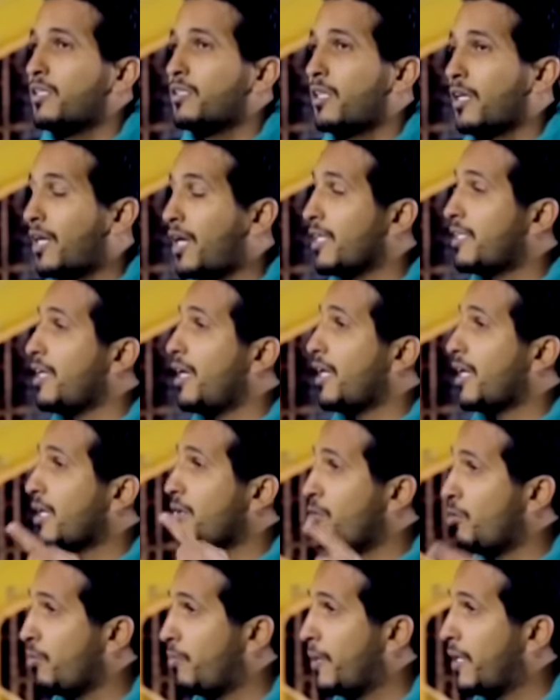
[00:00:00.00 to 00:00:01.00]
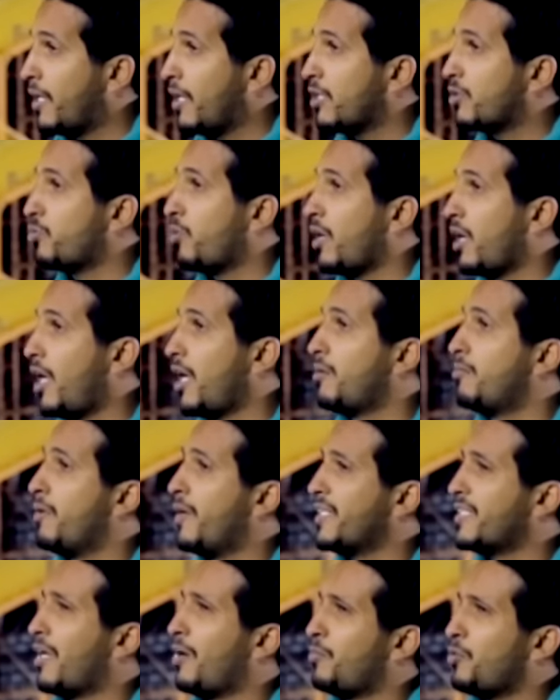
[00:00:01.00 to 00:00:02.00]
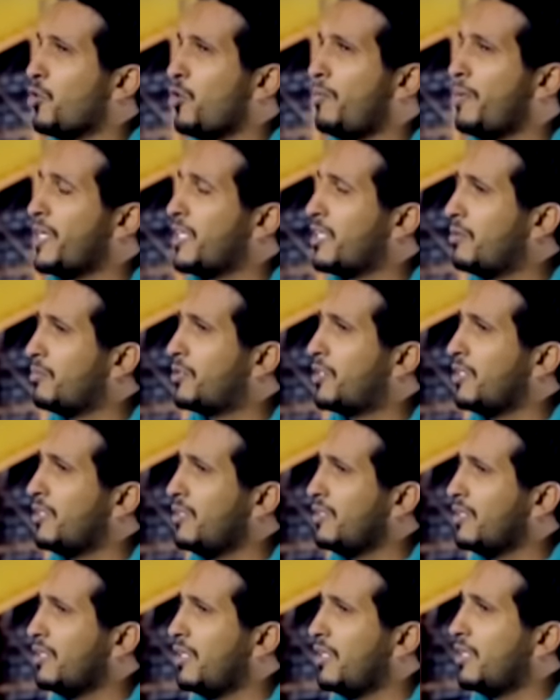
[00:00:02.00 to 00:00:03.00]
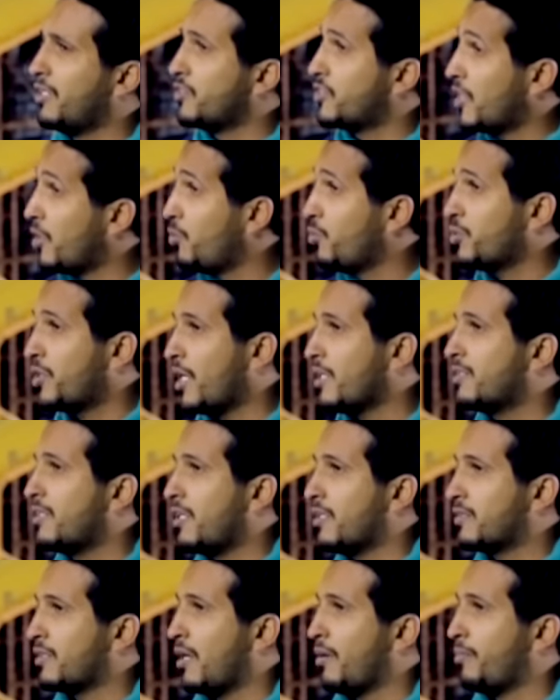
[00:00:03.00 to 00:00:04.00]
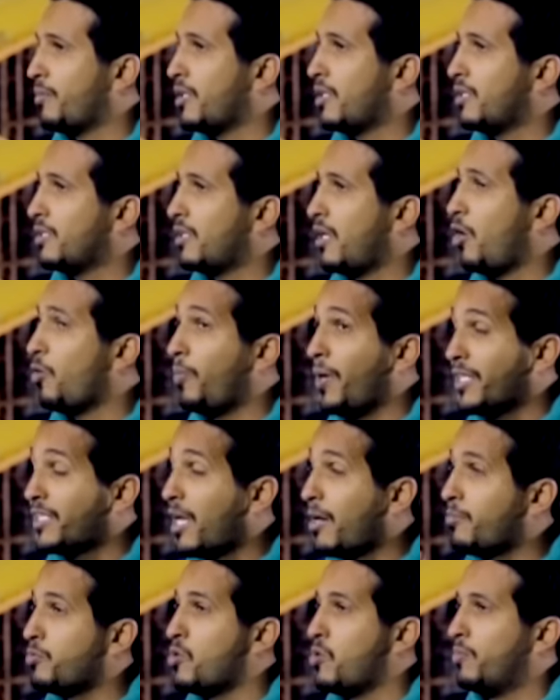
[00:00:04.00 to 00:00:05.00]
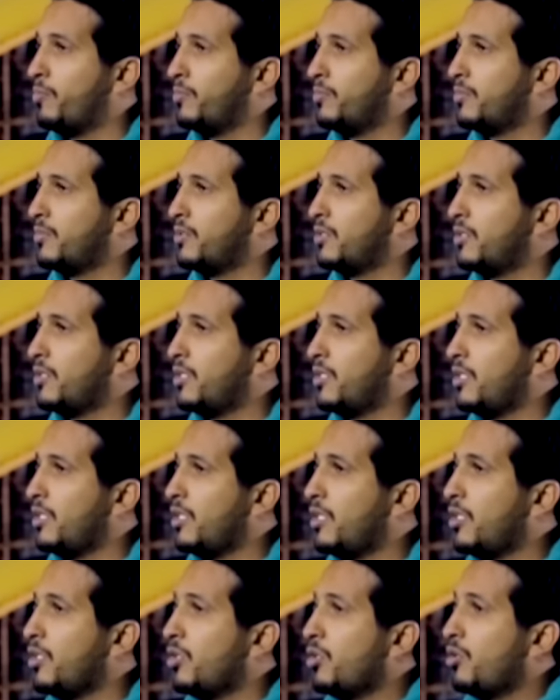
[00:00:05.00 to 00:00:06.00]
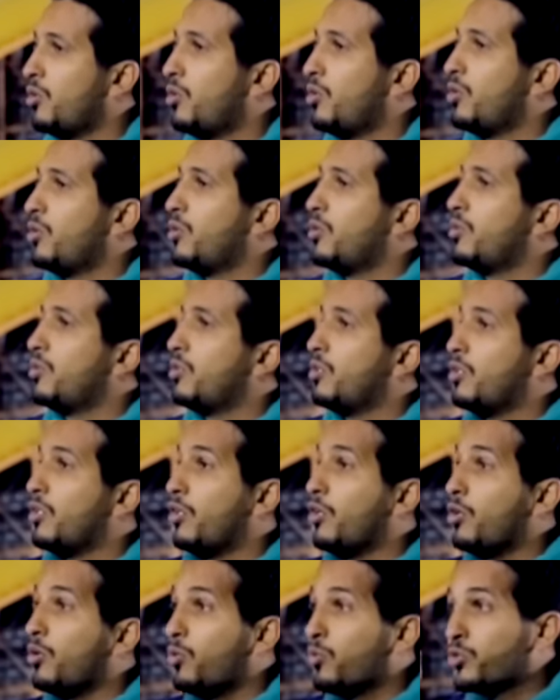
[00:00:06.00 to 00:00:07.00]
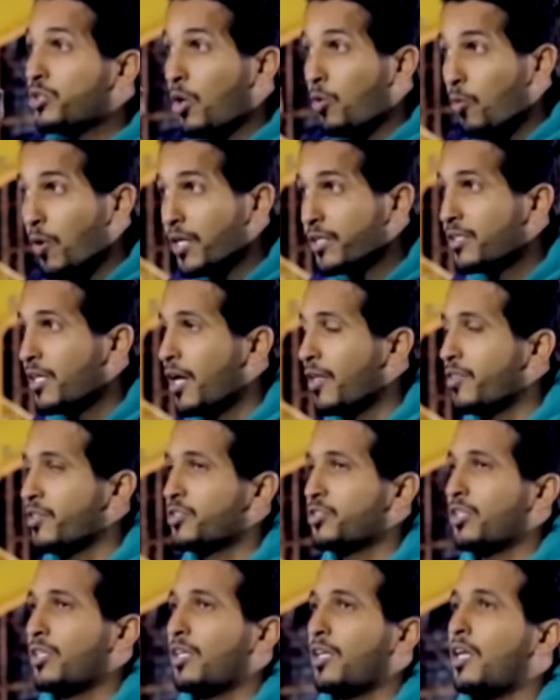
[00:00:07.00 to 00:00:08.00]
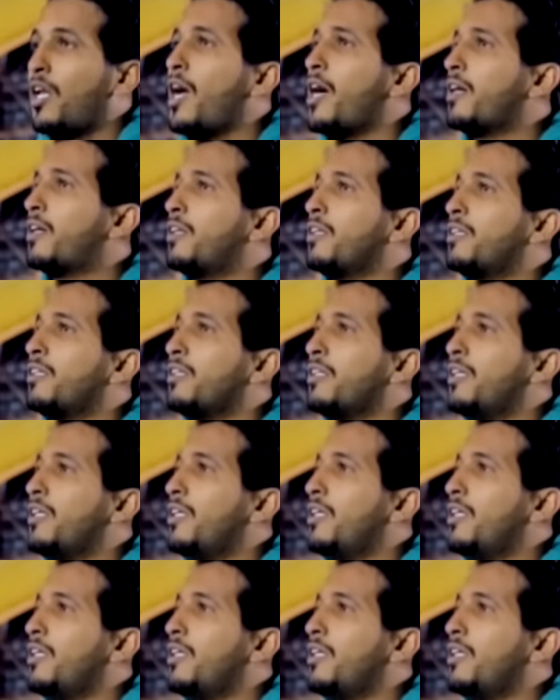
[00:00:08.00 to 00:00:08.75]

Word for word: دقيت عليهم وبلغت والله بعدها بيومين يمكن جو وتعدلت كامله او بعدها بيوم طب هذا شيء كويس يعني معناها في اهتمام على الاقل وصورت هذا يعني. الشيء لكن